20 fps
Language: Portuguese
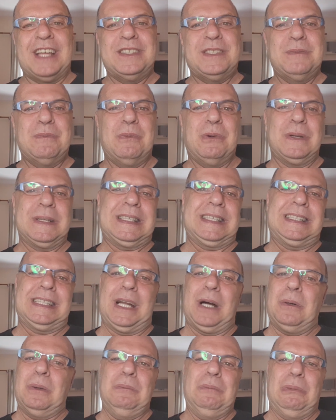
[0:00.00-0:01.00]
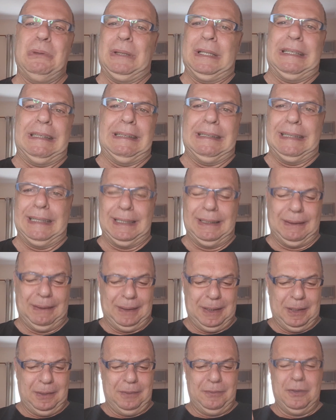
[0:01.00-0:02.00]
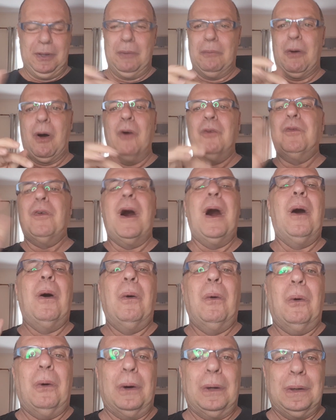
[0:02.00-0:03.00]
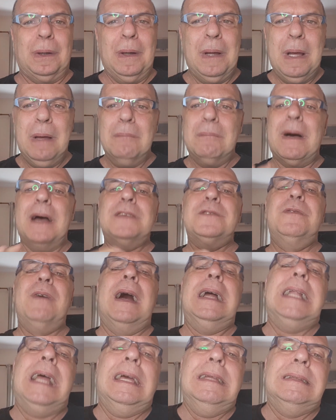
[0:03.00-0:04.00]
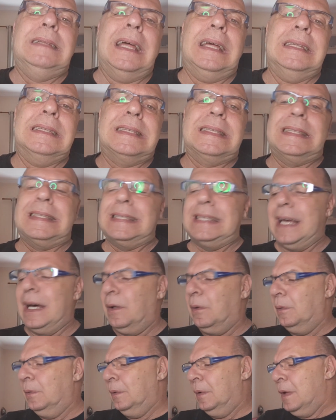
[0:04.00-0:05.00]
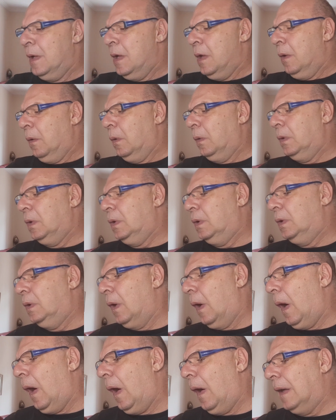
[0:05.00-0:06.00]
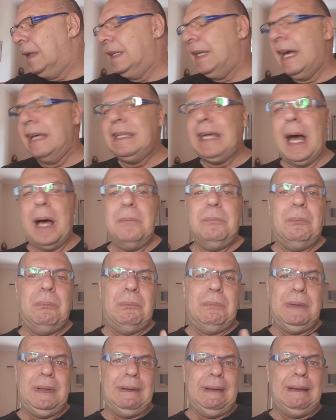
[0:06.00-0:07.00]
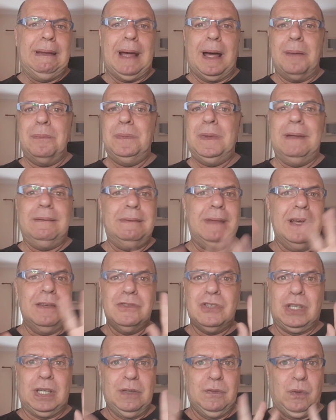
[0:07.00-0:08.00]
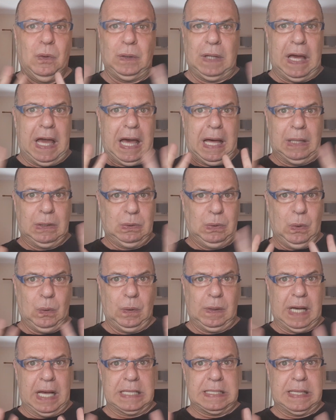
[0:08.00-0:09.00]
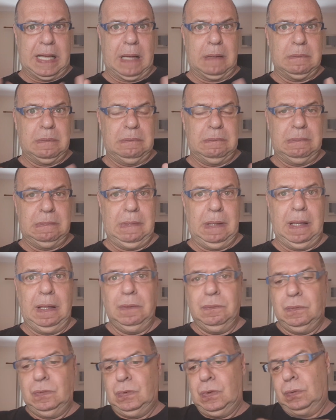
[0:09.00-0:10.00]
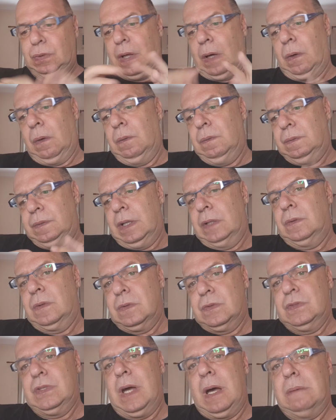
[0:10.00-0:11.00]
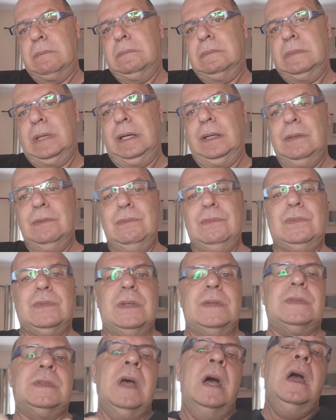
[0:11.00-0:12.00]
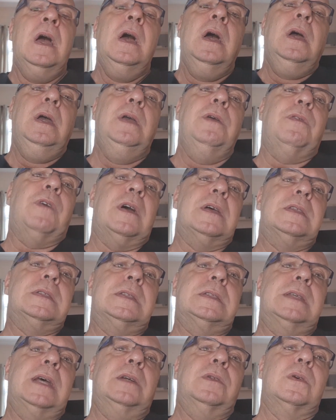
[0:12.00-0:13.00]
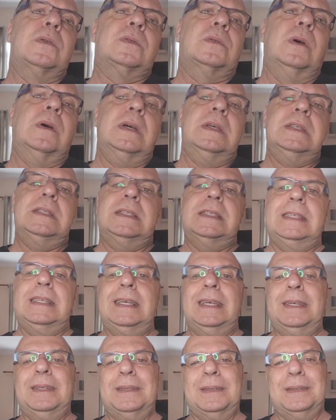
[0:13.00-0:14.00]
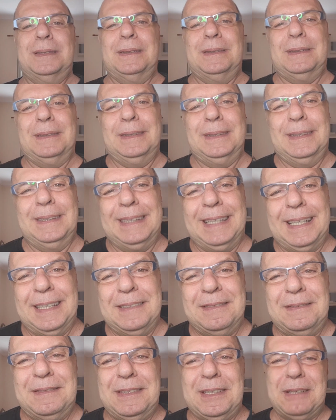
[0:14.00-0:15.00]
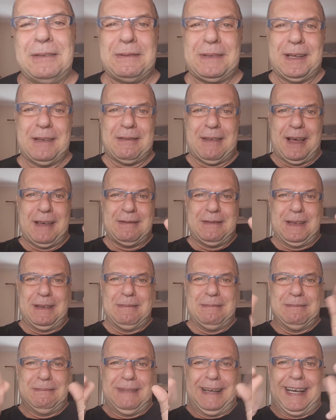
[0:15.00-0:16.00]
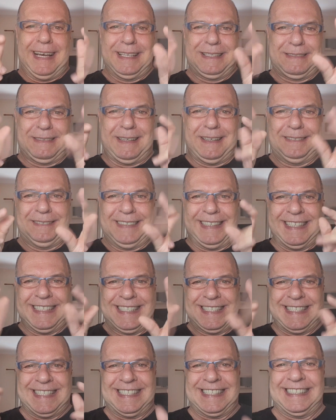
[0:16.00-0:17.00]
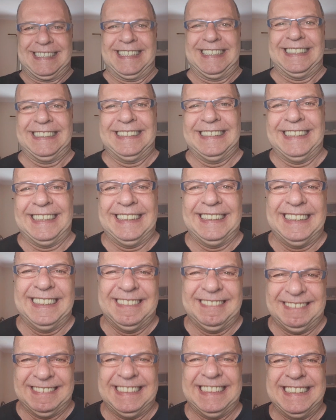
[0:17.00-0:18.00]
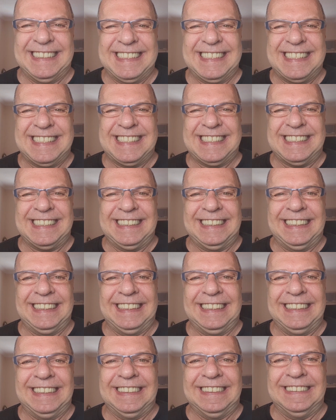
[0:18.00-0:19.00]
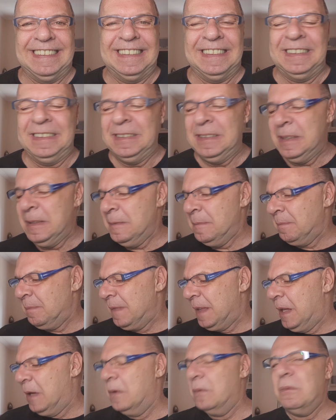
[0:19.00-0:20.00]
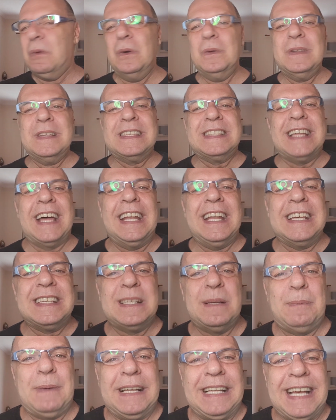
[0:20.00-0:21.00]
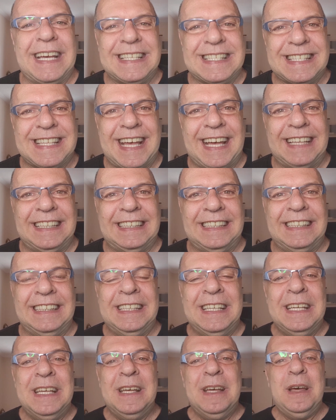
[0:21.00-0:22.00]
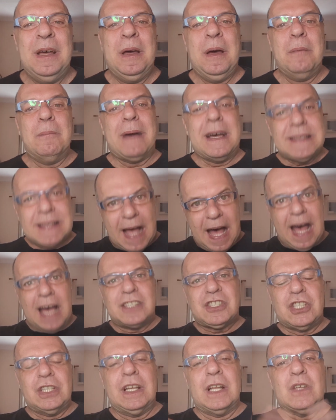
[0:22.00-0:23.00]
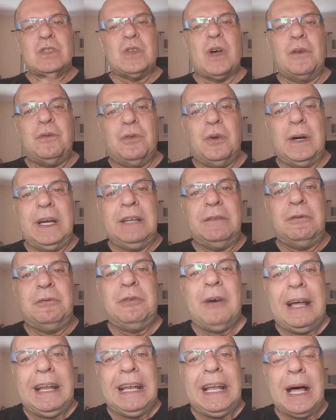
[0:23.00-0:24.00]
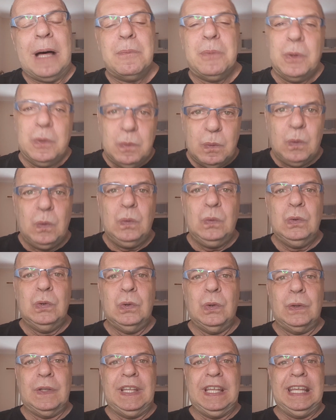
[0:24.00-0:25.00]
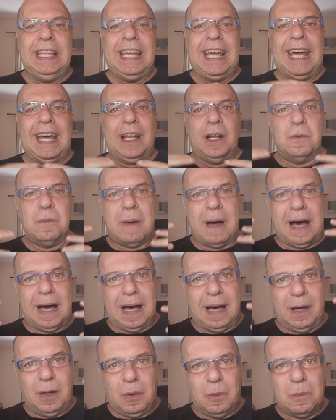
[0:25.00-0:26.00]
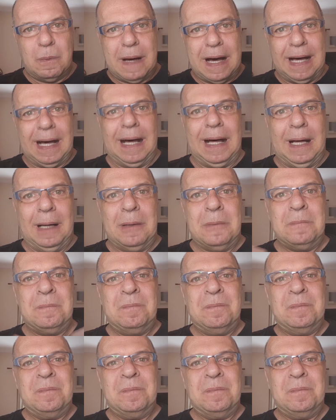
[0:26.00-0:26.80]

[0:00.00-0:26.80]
de mostrar um bolinho, é um alfarror, mas vale a intenção o Dória e a Bia. A Bia, desde que reatou o casamento, tá contando os diamantes e fazendo as coisinhas do coronavírus que vai vir mais com a vacina, né, bonitinho? E o mundo está nessa palhaçada. Mas a, a China só foi falar pro mundo que era uma. uma